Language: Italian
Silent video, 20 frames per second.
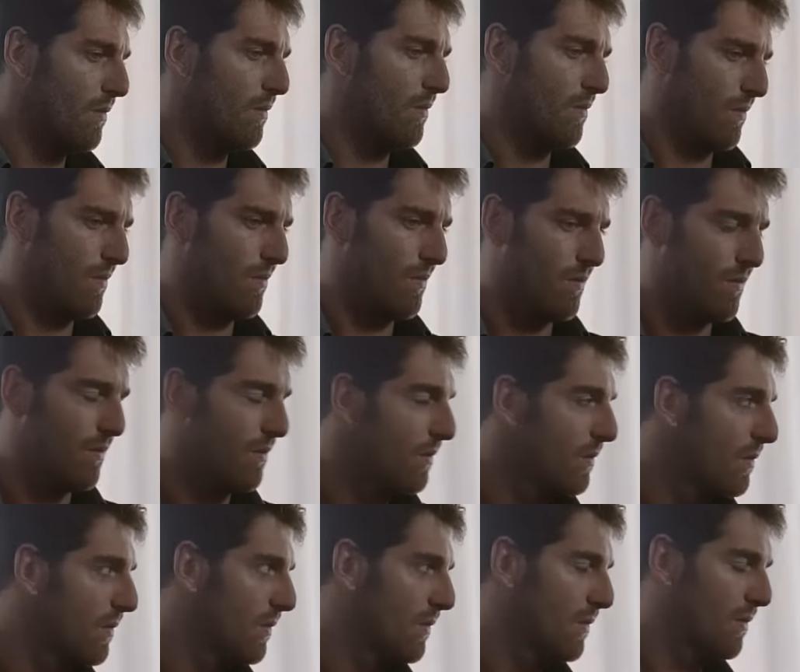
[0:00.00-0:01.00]
Eh?
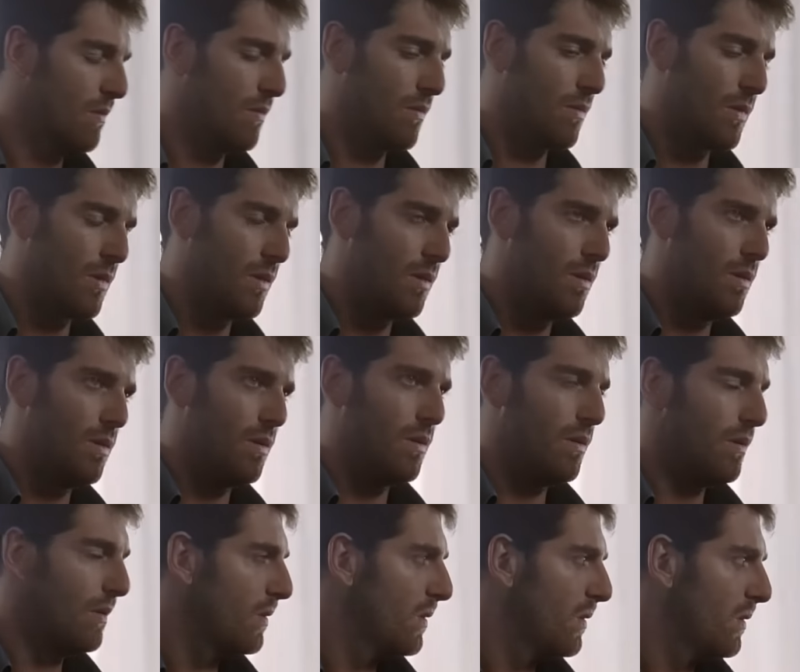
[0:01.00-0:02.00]
Golia,
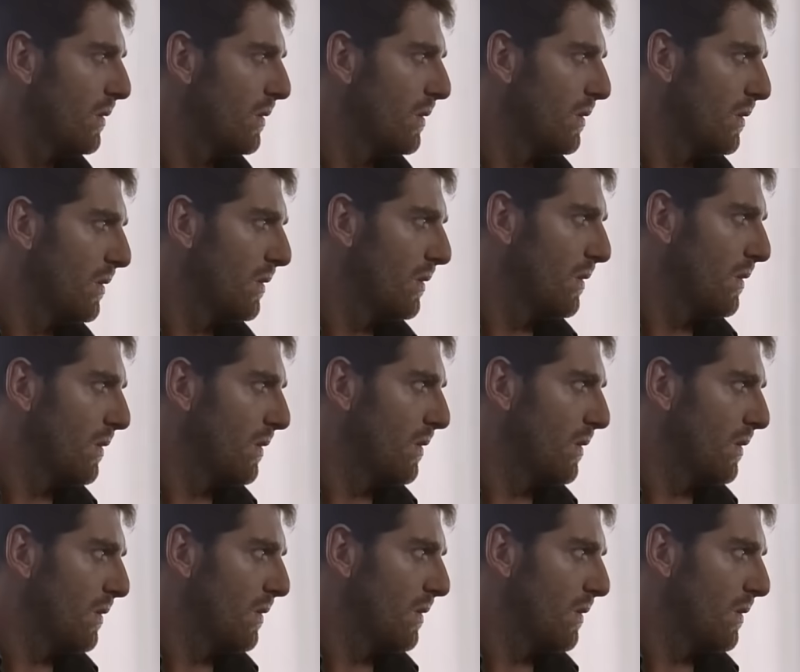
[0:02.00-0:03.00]
mi fido
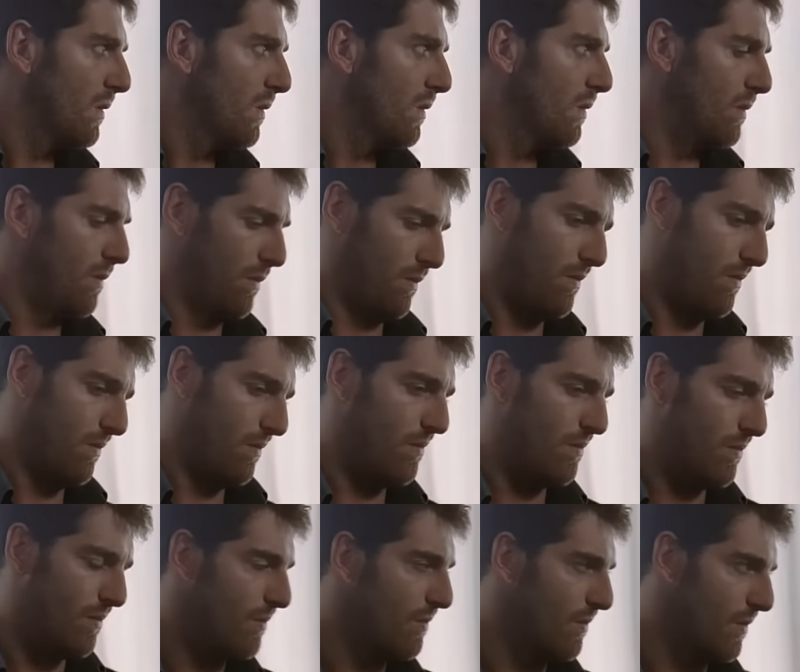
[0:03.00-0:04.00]
di te.
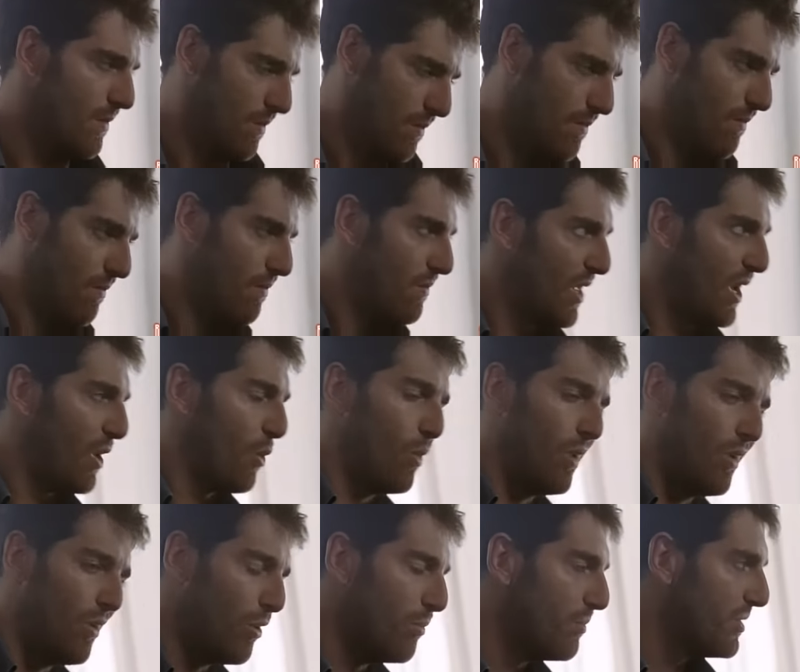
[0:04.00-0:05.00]
Tranquillo,
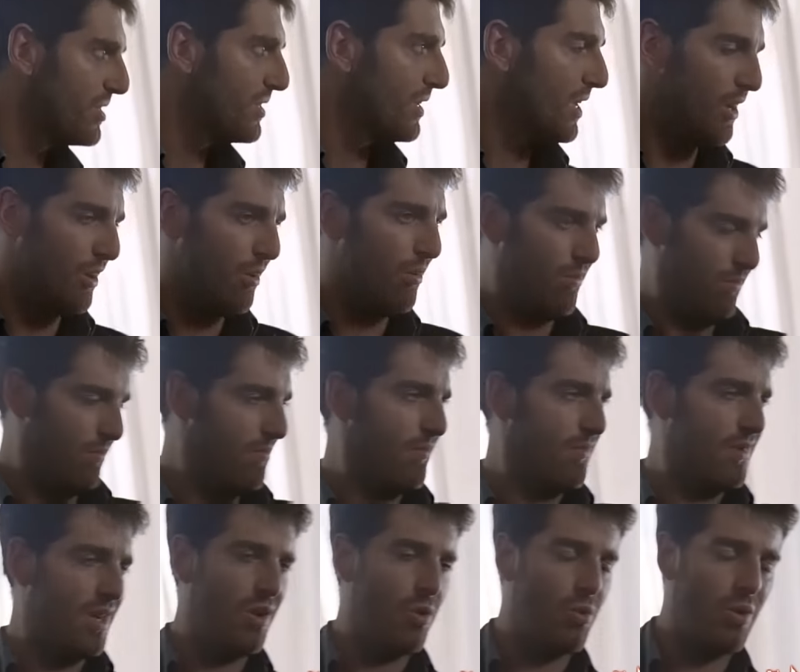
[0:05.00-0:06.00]
commissario,
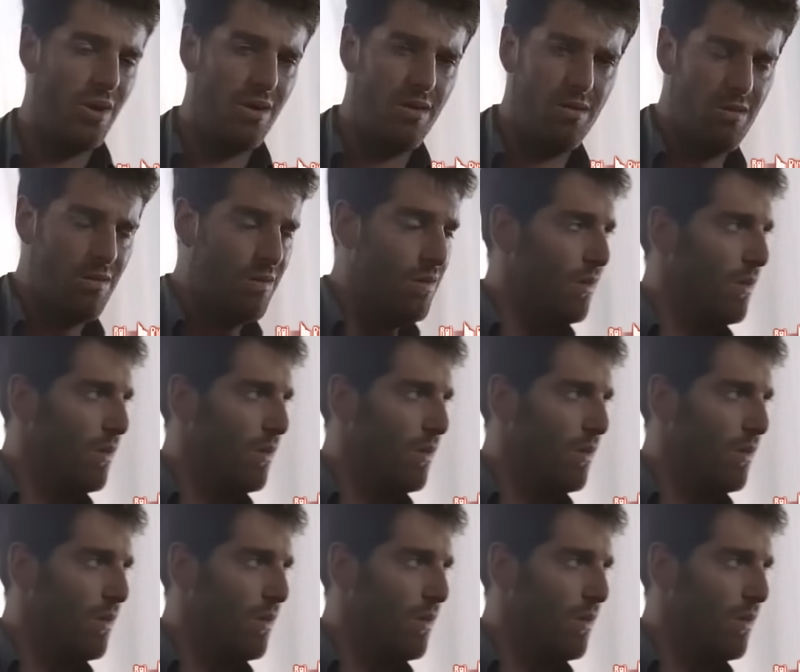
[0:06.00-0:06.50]
tranquillo.